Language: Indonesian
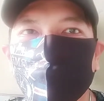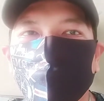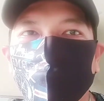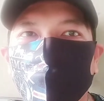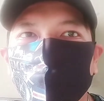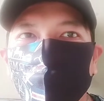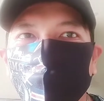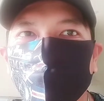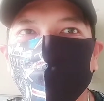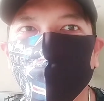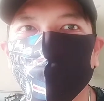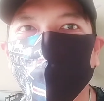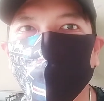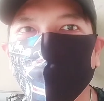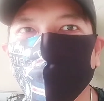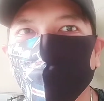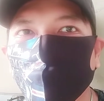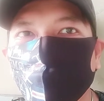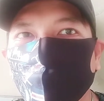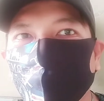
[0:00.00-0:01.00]
Terus
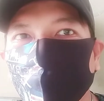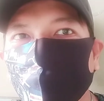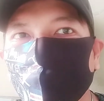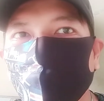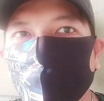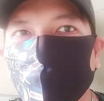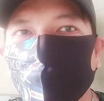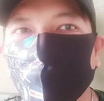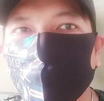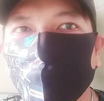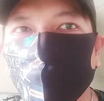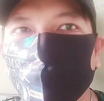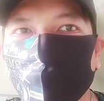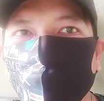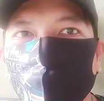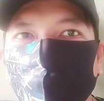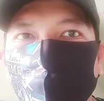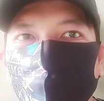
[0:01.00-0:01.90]
bantu share kalau